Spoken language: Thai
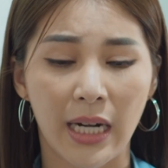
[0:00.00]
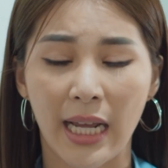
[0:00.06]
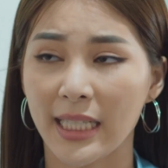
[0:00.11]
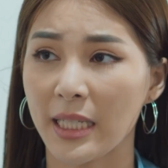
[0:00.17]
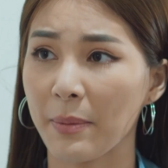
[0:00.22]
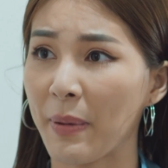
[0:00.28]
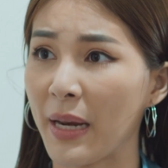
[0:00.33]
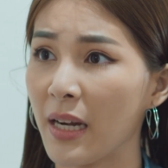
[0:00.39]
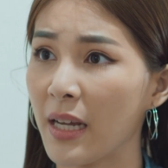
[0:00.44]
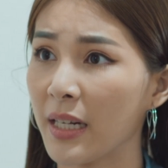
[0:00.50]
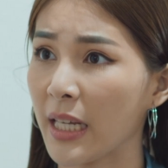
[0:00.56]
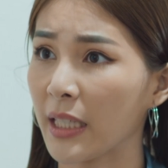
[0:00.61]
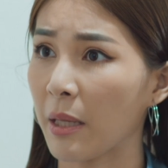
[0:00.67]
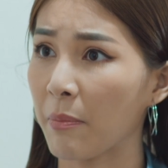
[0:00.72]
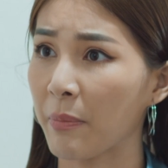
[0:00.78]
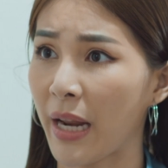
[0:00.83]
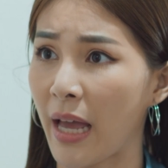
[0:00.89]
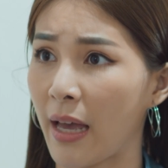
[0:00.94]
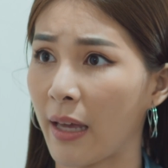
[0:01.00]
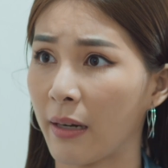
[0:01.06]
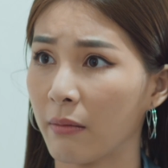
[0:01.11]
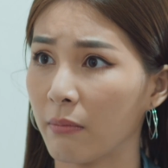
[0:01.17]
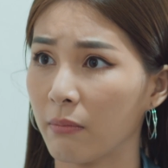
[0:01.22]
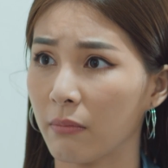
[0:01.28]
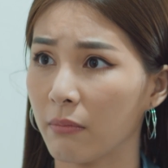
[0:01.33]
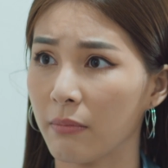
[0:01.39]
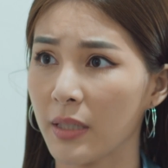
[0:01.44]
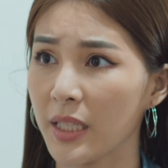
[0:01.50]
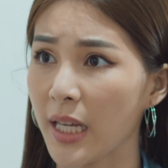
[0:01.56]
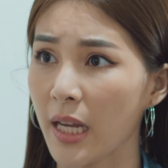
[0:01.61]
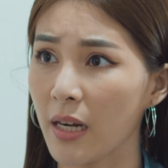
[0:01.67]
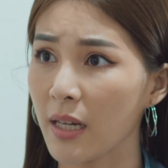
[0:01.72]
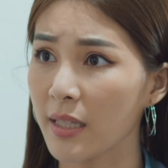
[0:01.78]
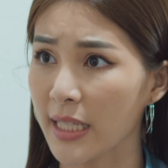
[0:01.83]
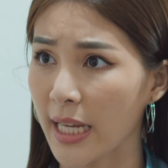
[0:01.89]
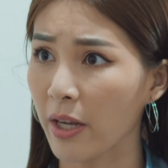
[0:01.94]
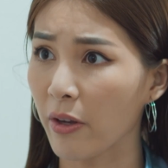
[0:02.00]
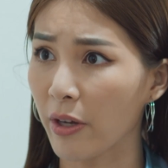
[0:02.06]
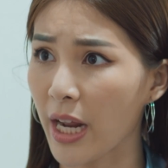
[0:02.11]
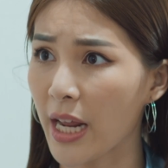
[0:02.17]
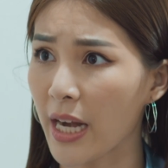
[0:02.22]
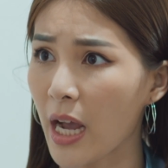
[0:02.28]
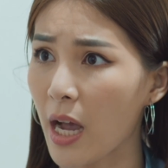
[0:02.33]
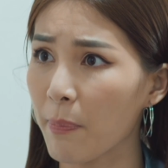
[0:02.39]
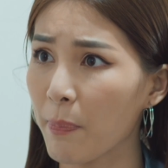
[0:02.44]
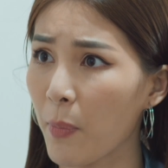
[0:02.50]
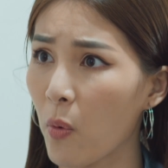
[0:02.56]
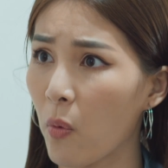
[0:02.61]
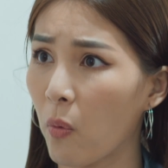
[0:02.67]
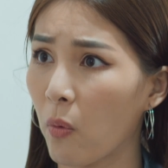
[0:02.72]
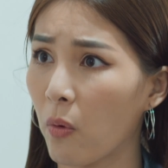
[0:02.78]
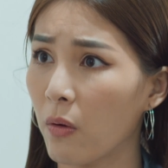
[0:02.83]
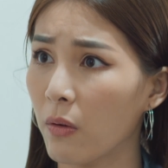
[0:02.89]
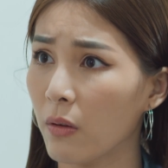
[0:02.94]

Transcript: มันอาจจะเป็นเรื่องในตำนานไม่ใช่เรื่องจริงก็ได้นะคะปู่